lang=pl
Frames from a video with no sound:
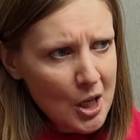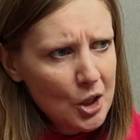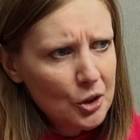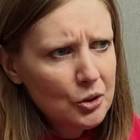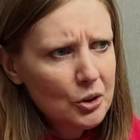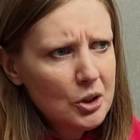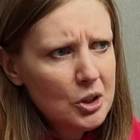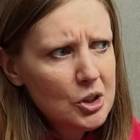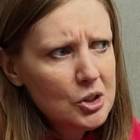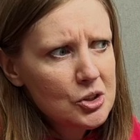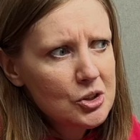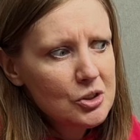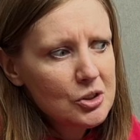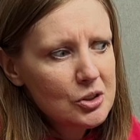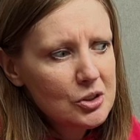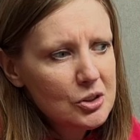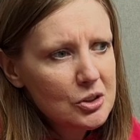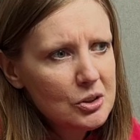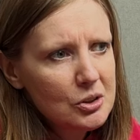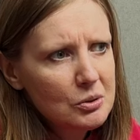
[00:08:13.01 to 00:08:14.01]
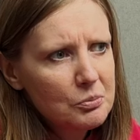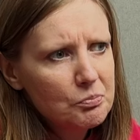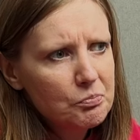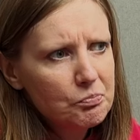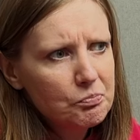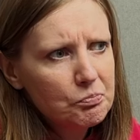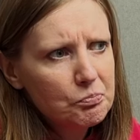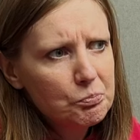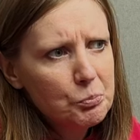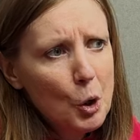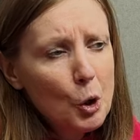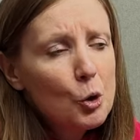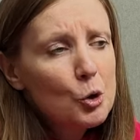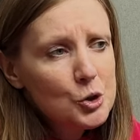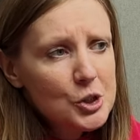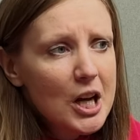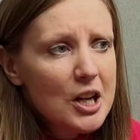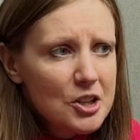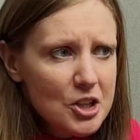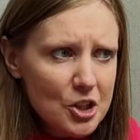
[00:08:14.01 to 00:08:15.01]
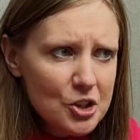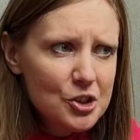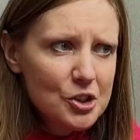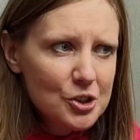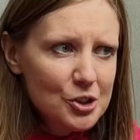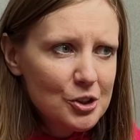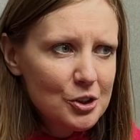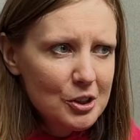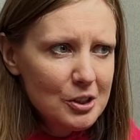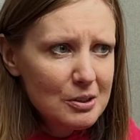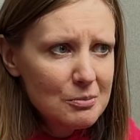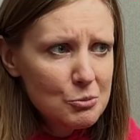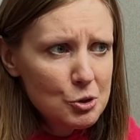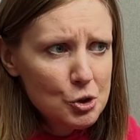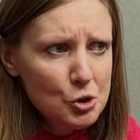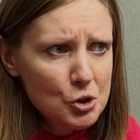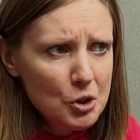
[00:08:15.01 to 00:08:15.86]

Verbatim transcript: to jest y, pogodzenie się z tym,